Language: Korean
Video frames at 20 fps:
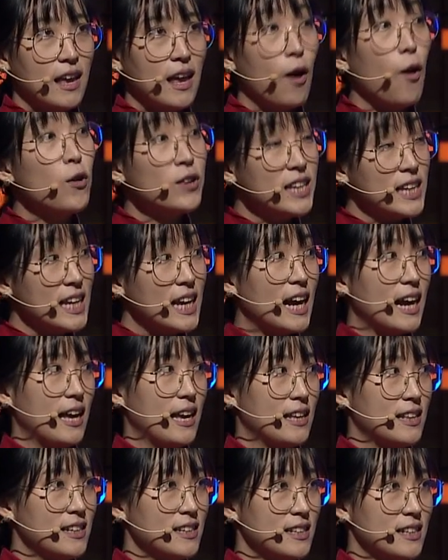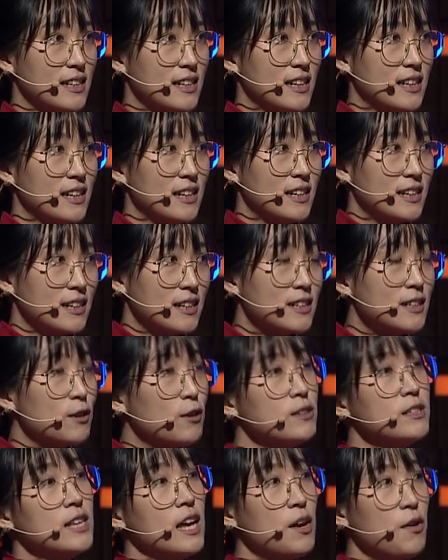어딘가에는
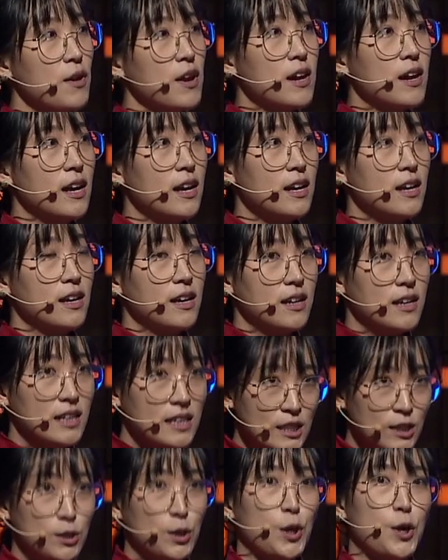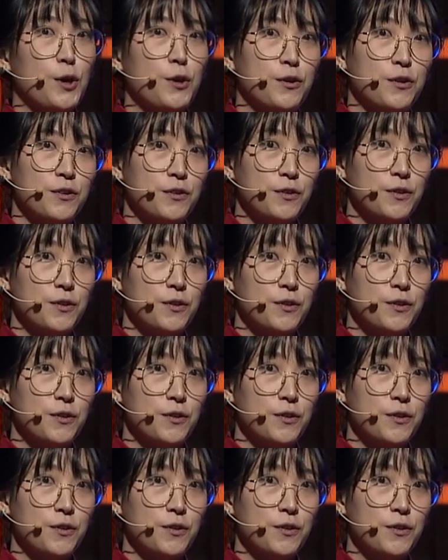그런 사회가 있어요.